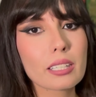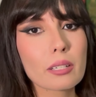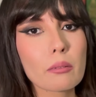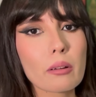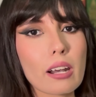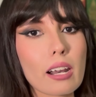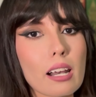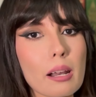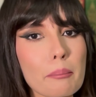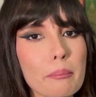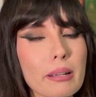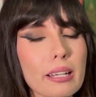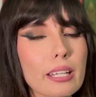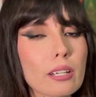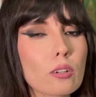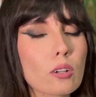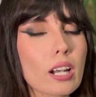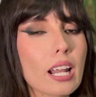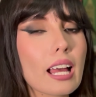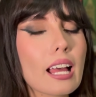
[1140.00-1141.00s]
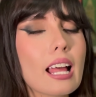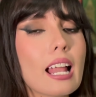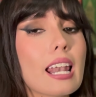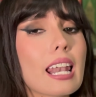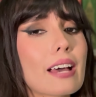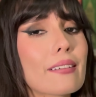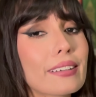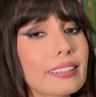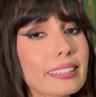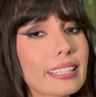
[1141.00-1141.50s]
igual a la película.
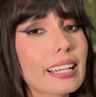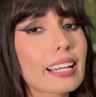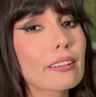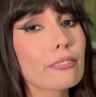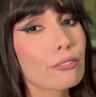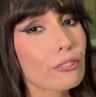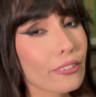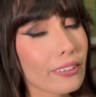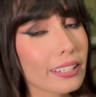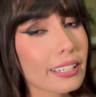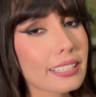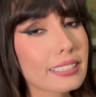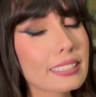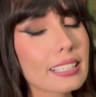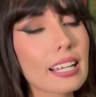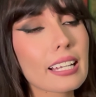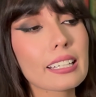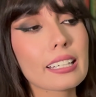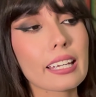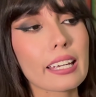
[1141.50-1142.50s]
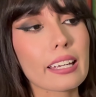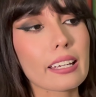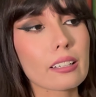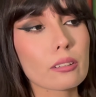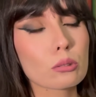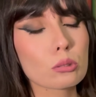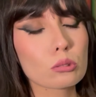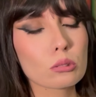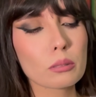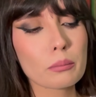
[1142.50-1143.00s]
La ventaja fue esa, que
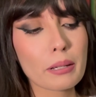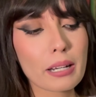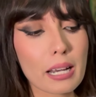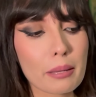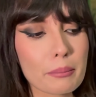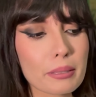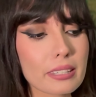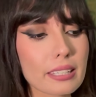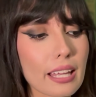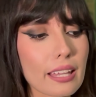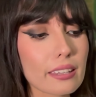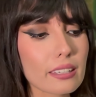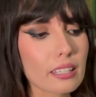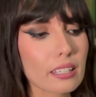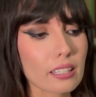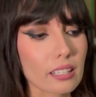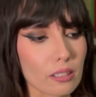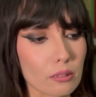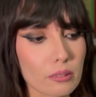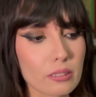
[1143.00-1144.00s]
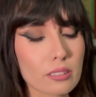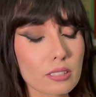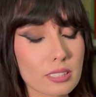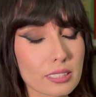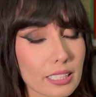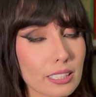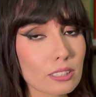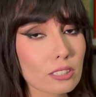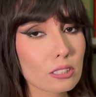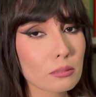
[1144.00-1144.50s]
justo iba a la mitad y que lo
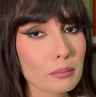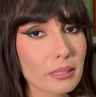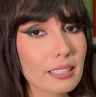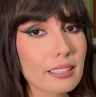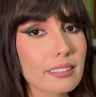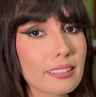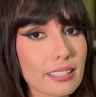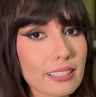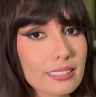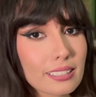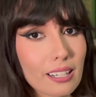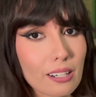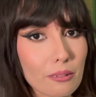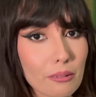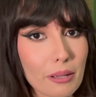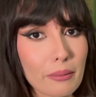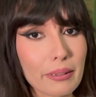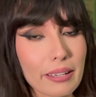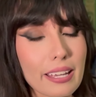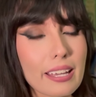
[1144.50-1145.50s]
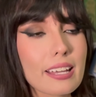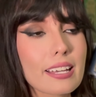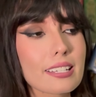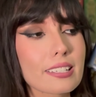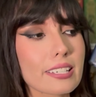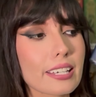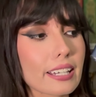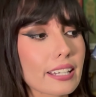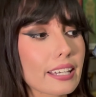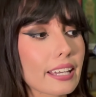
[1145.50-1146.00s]
inicié en 2019.
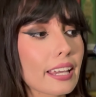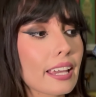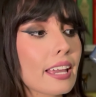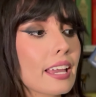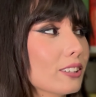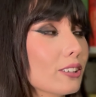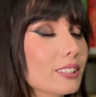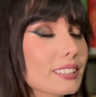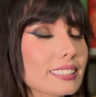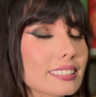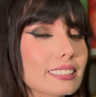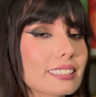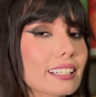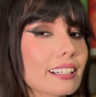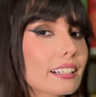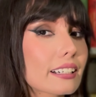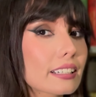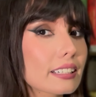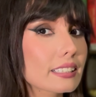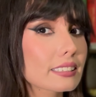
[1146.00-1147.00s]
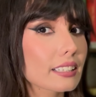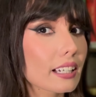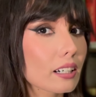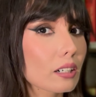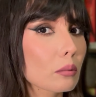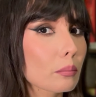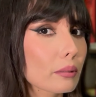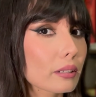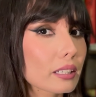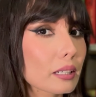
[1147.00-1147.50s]
Chequé, no necesité
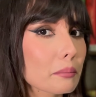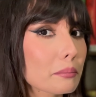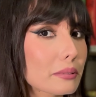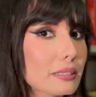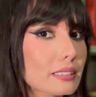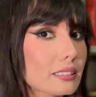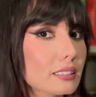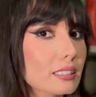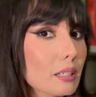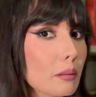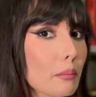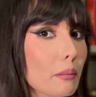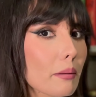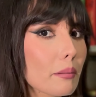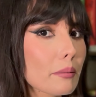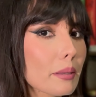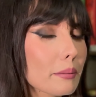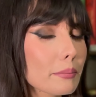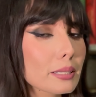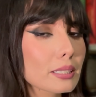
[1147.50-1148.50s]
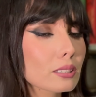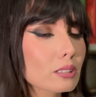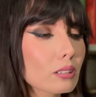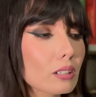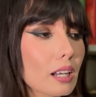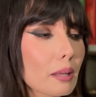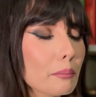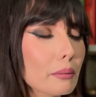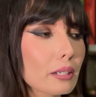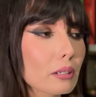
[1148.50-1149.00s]
reiniciarlo porque pues sí he visto
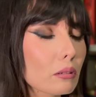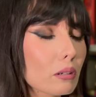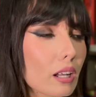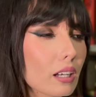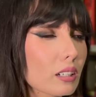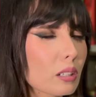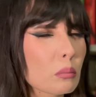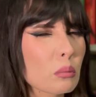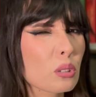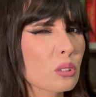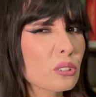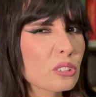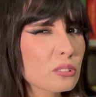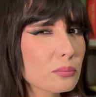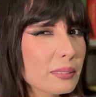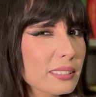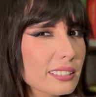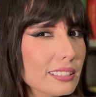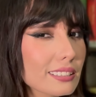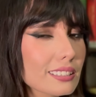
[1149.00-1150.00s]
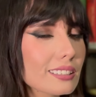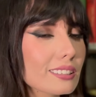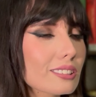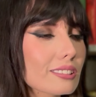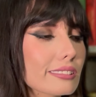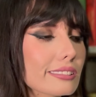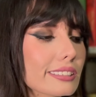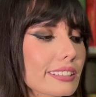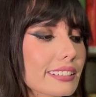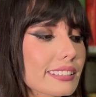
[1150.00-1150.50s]
la película película como dos veces,
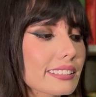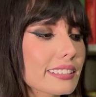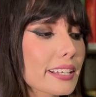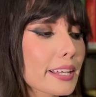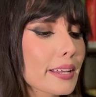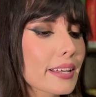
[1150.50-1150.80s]
entonces,